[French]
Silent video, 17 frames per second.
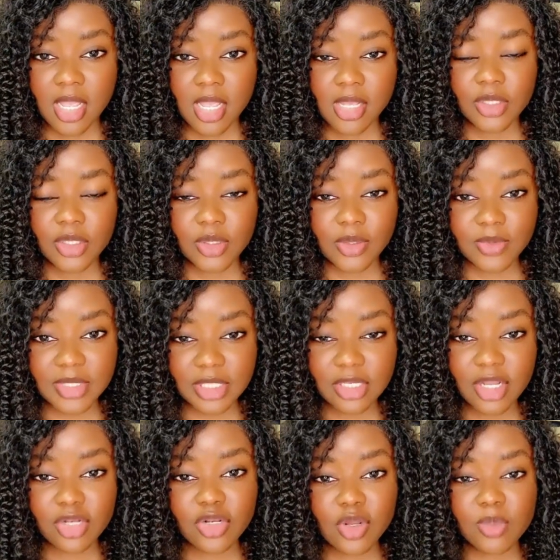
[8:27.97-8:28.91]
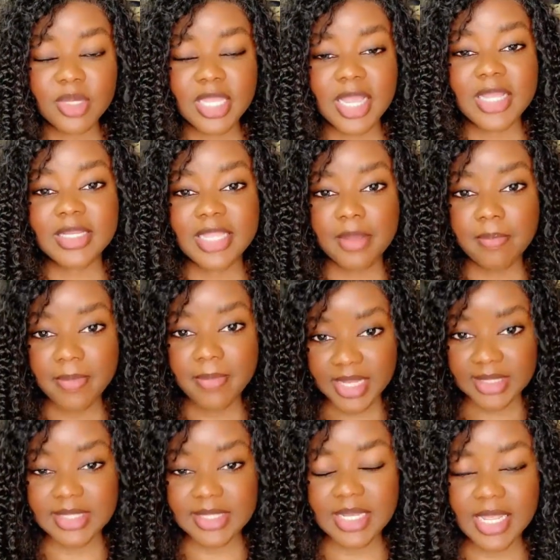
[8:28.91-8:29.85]
Sauf si c'est un homme qui a été
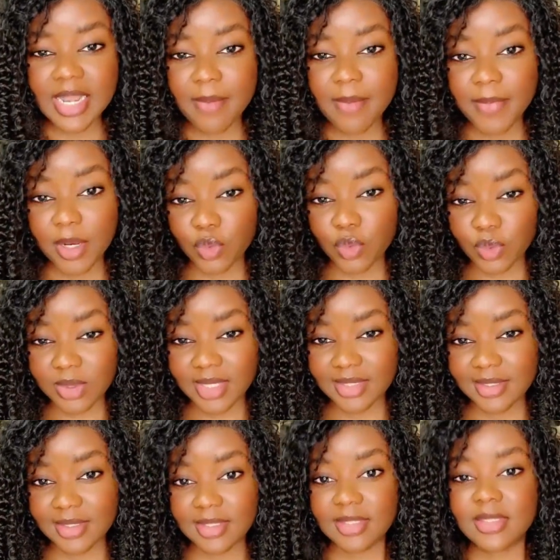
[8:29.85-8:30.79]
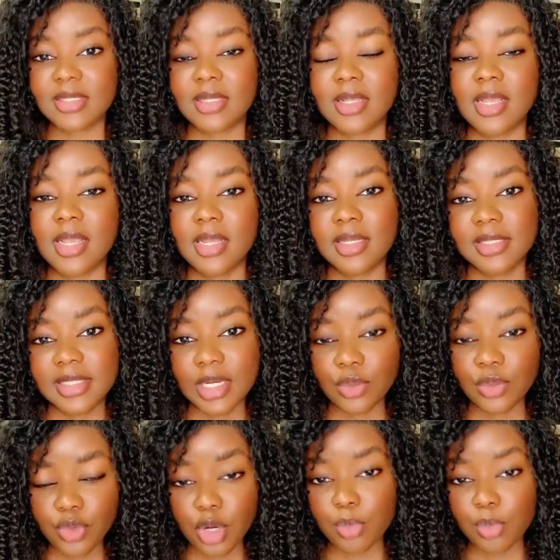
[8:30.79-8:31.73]
bassé, qui n'a pas tous ses sens
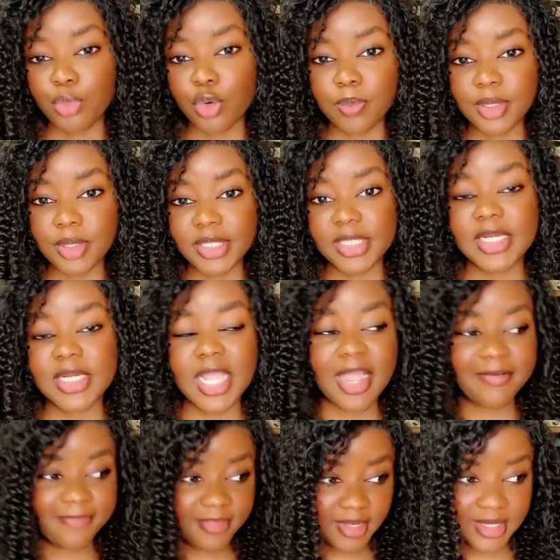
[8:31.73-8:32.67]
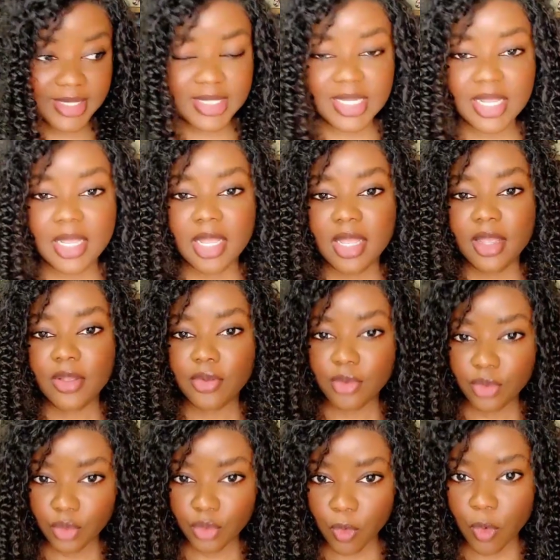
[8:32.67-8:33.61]
c'est lui un peu obligé à fiancer
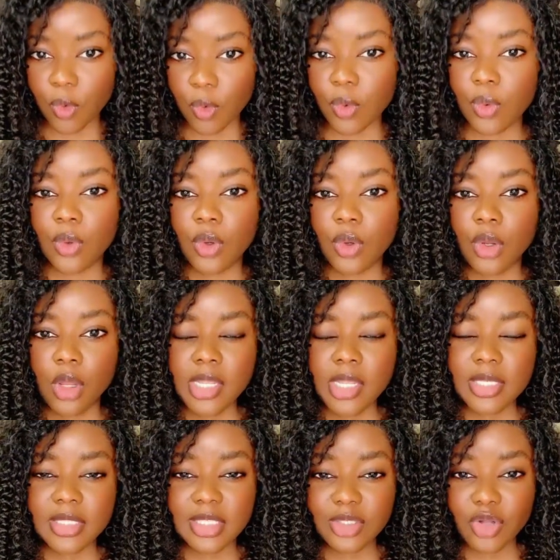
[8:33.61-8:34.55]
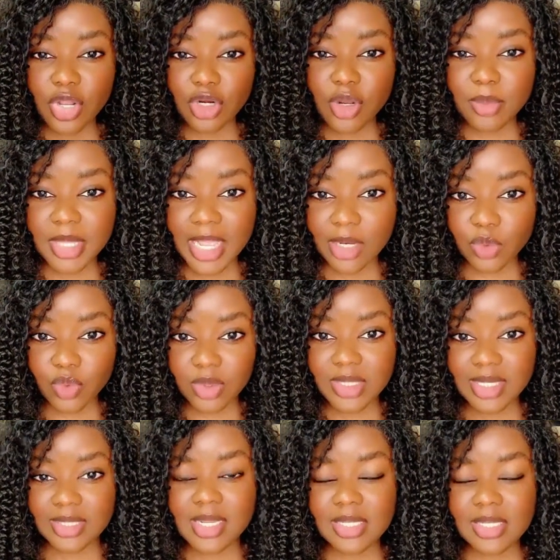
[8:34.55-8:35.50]
une go. Sinon, un homme qui a tous
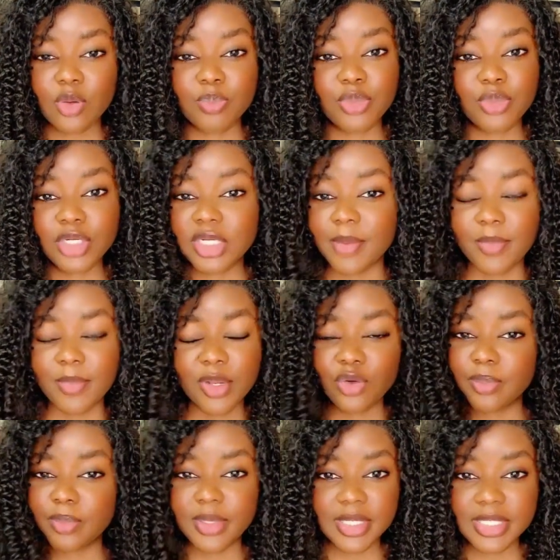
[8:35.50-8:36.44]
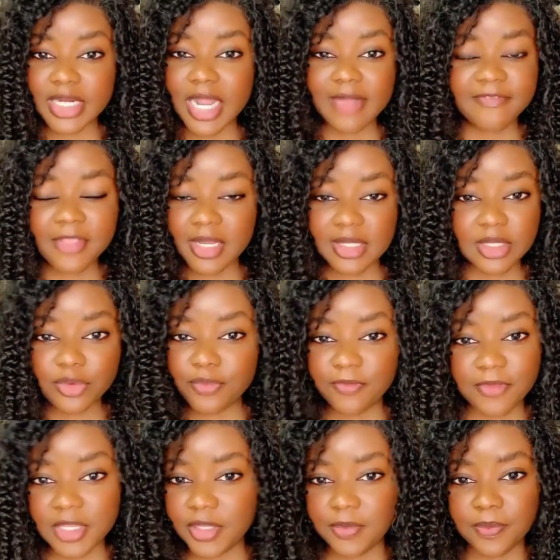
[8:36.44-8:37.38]
ses sens, on ne peut jamais l'obliger à fiancer
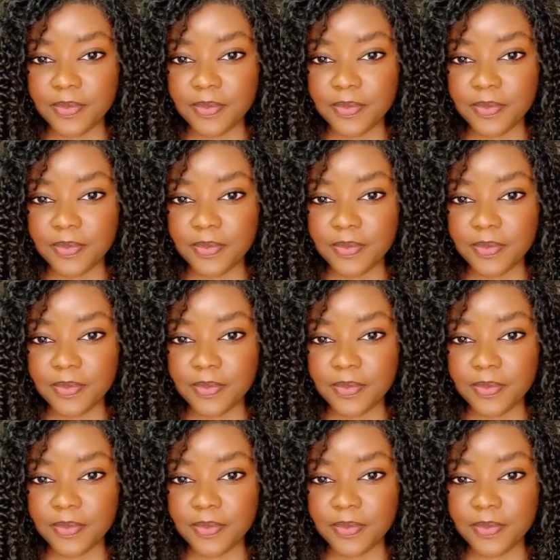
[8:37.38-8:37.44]
une fille.